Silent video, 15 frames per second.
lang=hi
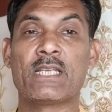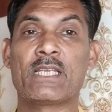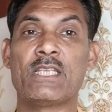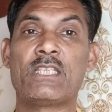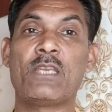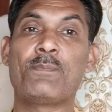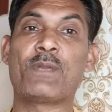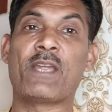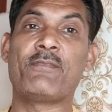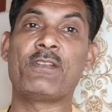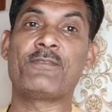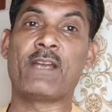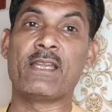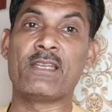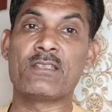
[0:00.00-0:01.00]
किसी
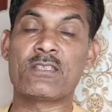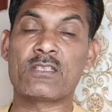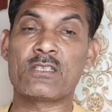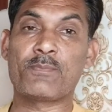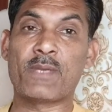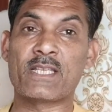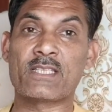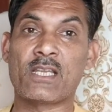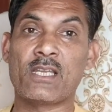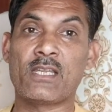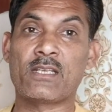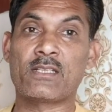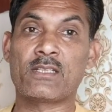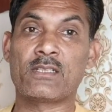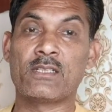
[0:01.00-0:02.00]
प्राइवेट फाइनेंसर से पैसा
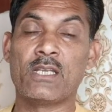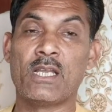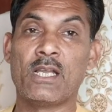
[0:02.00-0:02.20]
लेकर